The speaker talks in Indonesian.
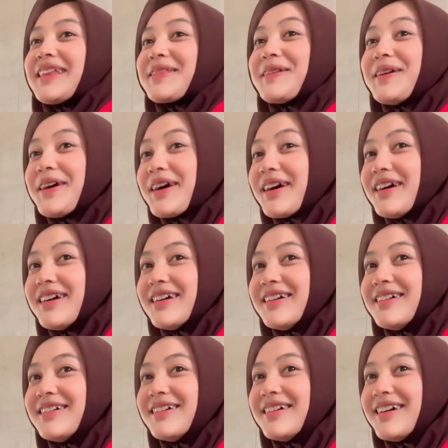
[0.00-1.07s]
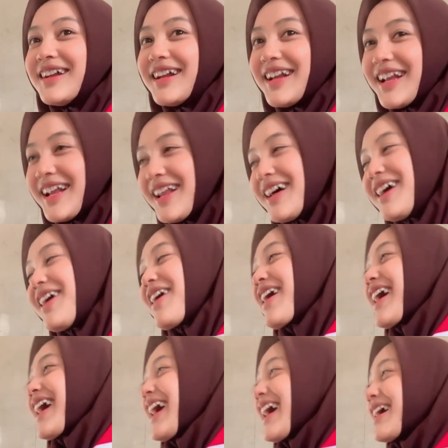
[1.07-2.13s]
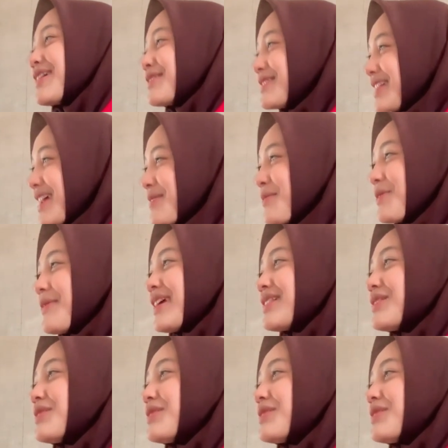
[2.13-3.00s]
itu bulat oke keluarnya bumi itu